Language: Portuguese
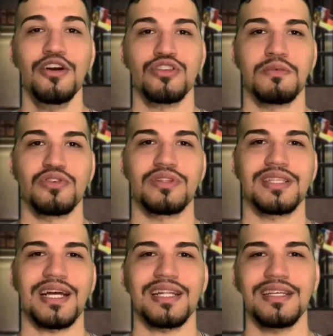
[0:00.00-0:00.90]
número
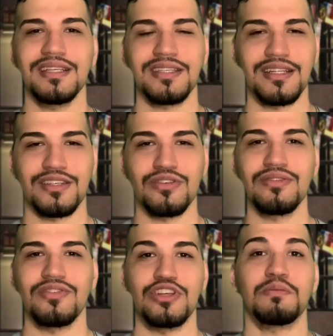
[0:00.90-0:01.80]
tá na descrição
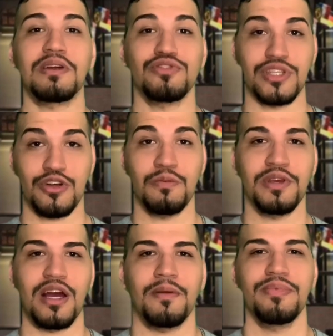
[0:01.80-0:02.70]
do vídeo para você
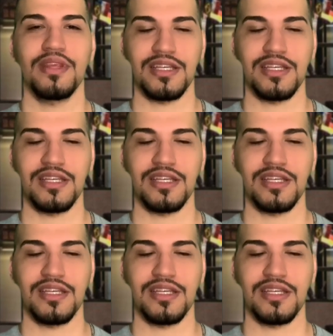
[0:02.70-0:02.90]
copiar.